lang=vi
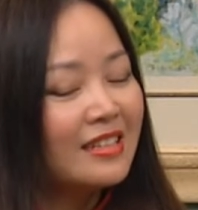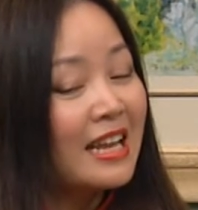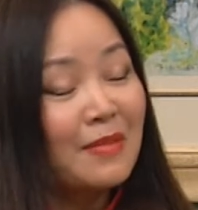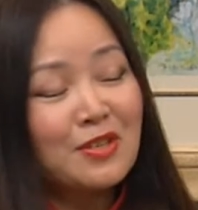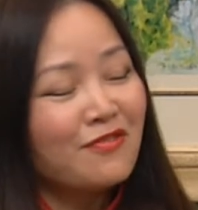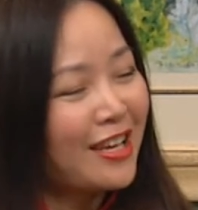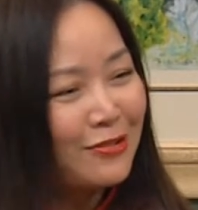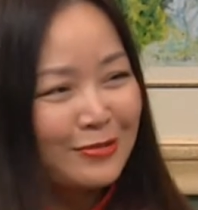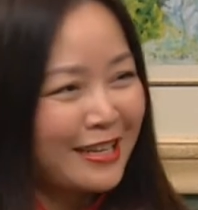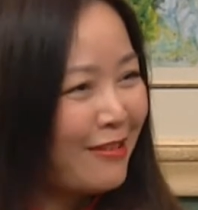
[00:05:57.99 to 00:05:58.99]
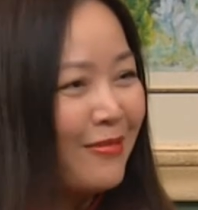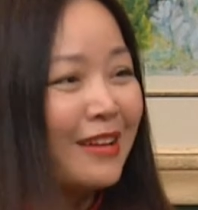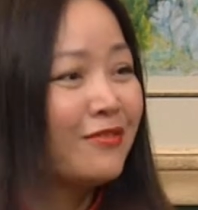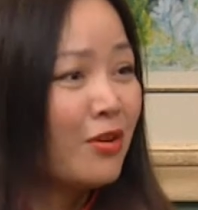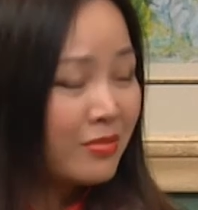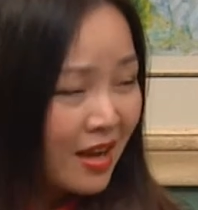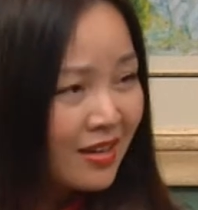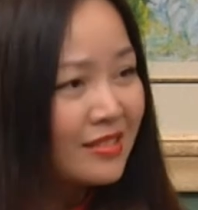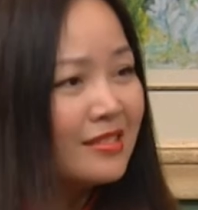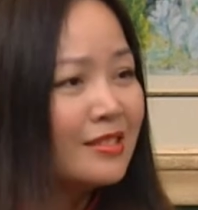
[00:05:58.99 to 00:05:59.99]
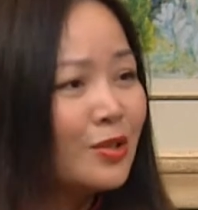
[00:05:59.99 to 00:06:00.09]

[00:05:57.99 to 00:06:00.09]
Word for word: làm như vậy cũng sẽ không hạnh phúc thật ừ.